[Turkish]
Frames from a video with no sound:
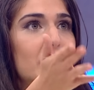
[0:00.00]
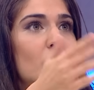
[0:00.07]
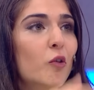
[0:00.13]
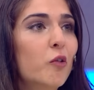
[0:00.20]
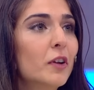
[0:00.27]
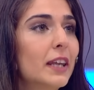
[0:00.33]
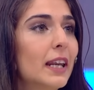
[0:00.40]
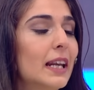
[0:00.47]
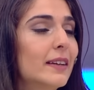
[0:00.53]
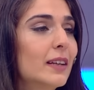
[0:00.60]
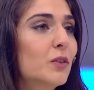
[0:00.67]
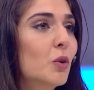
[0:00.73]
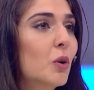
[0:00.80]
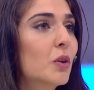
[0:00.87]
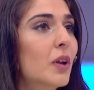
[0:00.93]
Mikrofon
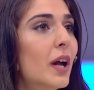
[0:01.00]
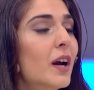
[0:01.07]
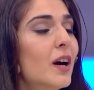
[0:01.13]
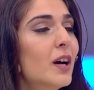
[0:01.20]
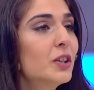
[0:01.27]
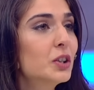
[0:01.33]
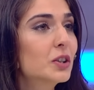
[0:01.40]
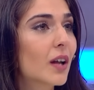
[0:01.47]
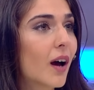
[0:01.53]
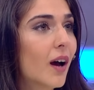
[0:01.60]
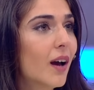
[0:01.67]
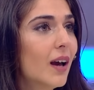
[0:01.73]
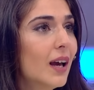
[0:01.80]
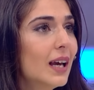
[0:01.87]
elinde Tolunay karşıda.